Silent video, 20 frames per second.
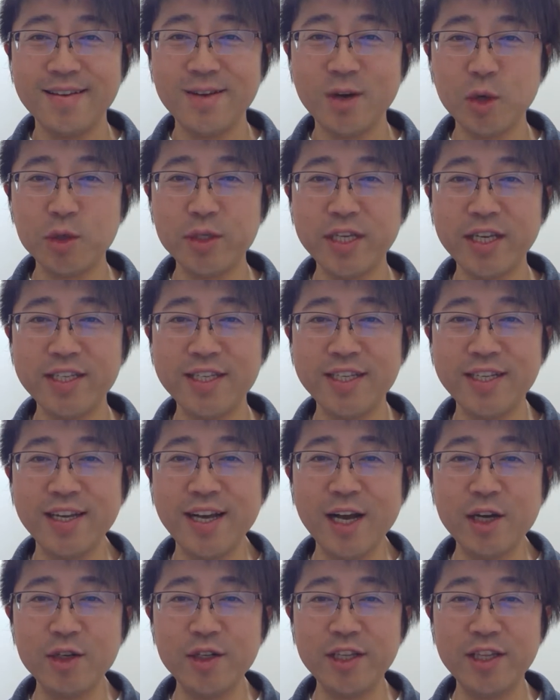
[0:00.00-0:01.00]
個性心理
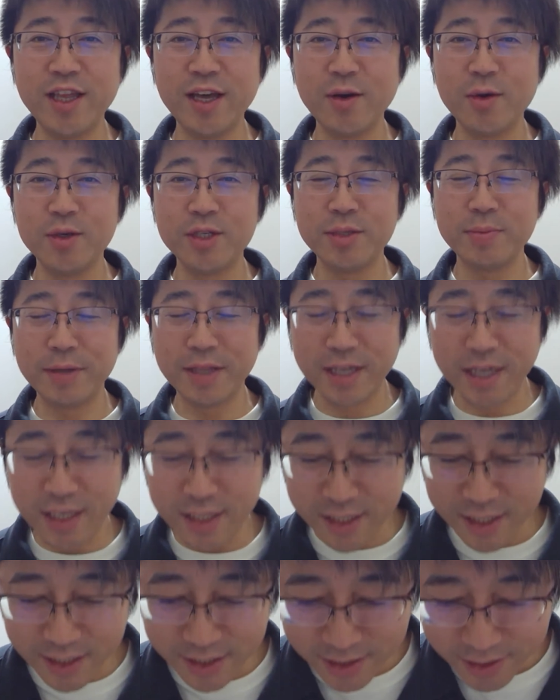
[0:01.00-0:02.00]
学認定講師柴田
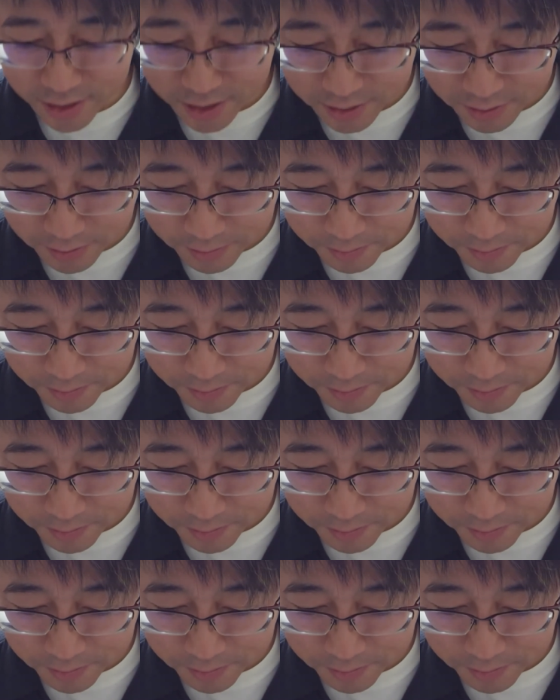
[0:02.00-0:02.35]
健二です。